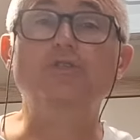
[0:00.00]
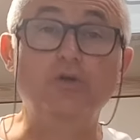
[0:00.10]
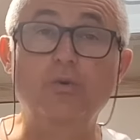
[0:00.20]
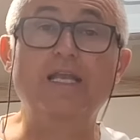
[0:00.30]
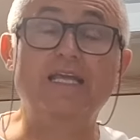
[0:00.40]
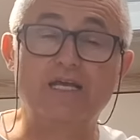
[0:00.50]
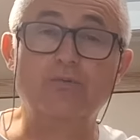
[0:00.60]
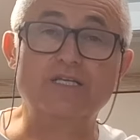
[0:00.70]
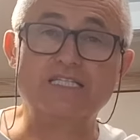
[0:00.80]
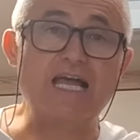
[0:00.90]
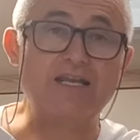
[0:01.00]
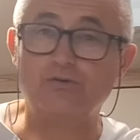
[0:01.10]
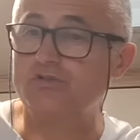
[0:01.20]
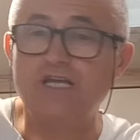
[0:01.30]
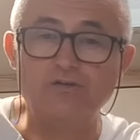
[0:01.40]
tutti quelli che
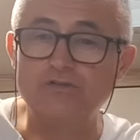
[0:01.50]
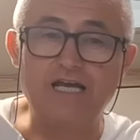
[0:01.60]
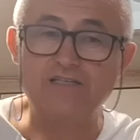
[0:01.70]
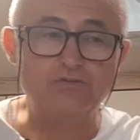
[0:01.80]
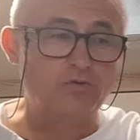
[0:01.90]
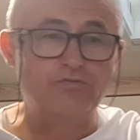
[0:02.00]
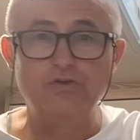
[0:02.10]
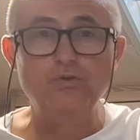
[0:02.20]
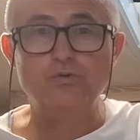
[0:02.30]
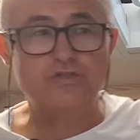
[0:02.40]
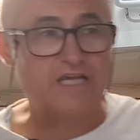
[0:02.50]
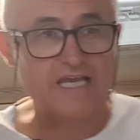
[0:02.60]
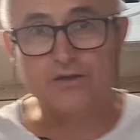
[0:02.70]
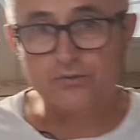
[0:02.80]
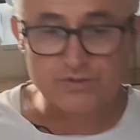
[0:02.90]
quest'anno ci hanno dato fiducia
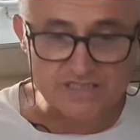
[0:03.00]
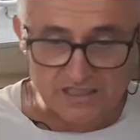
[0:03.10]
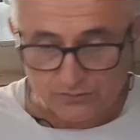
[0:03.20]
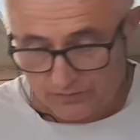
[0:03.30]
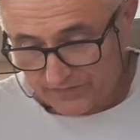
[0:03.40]
che hanno acquistato